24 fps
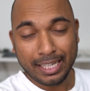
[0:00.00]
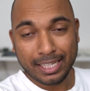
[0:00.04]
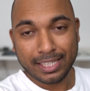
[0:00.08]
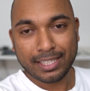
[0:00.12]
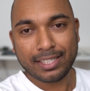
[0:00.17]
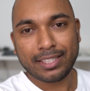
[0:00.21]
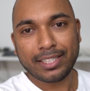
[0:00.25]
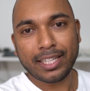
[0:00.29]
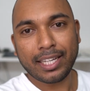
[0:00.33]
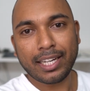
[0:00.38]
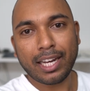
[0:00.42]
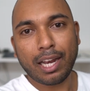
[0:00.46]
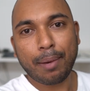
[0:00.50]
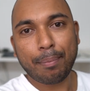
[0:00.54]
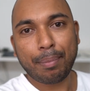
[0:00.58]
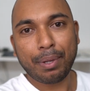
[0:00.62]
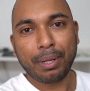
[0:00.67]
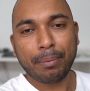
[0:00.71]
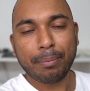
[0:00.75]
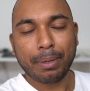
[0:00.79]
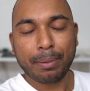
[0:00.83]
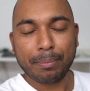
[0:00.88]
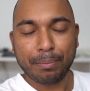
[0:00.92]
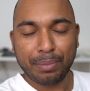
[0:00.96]
इस चैनल
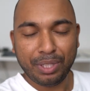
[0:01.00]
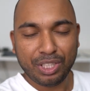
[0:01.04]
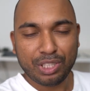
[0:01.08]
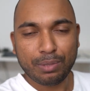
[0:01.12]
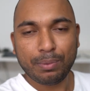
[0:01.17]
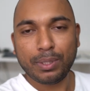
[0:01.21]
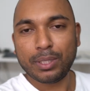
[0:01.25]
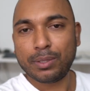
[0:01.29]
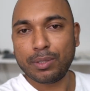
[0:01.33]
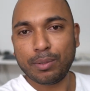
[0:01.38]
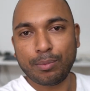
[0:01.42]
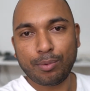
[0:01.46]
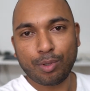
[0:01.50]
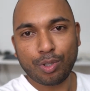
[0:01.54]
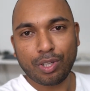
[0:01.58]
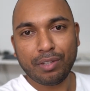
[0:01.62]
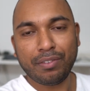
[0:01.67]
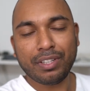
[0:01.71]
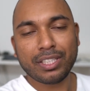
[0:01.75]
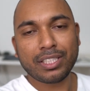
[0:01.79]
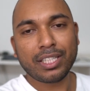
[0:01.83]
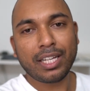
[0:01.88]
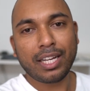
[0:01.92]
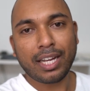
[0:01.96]
पे मैं बीच बीच में
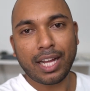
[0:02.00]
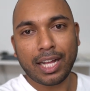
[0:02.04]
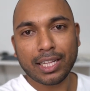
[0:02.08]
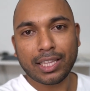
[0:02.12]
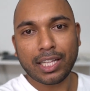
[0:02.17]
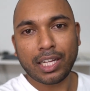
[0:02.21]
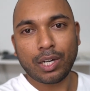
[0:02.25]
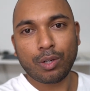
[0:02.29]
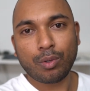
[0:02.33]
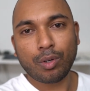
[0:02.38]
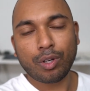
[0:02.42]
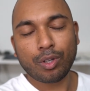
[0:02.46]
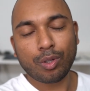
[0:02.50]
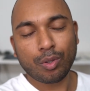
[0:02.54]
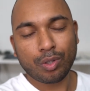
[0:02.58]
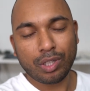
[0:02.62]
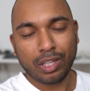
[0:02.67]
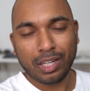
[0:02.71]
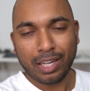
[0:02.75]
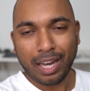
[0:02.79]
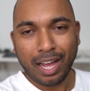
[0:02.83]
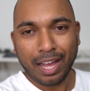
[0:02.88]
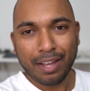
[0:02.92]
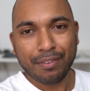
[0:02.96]
मोटिवेशन लाता रहूँगा
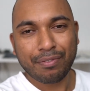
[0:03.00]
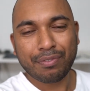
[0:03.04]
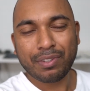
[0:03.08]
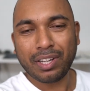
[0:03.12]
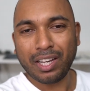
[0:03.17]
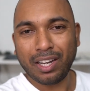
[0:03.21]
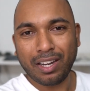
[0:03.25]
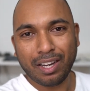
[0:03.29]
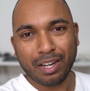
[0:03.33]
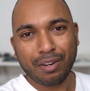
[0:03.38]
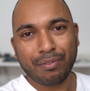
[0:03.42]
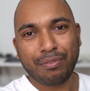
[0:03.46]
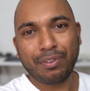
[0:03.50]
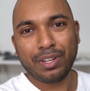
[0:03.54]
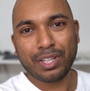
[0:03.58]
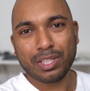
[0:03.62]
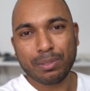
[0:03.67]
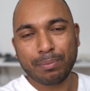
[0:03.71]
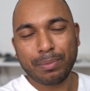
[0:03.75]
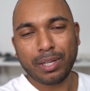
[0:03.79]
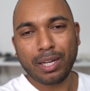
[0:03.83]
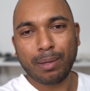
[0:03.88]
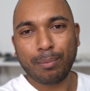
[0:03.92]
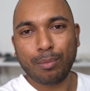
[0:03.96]
क्योंकि लाइफ के हर
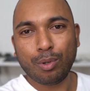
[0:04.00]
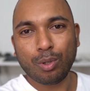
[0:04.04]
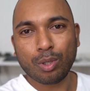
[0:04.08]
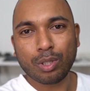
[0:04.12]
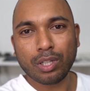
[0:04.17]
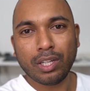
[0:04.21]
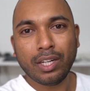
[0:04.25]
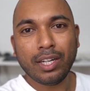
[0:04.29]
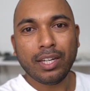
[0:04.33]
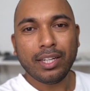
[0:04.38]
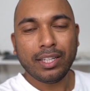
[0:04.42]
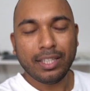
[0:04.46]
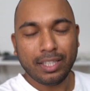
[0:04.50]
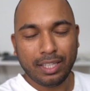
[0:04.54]
फेज़ में हम लोग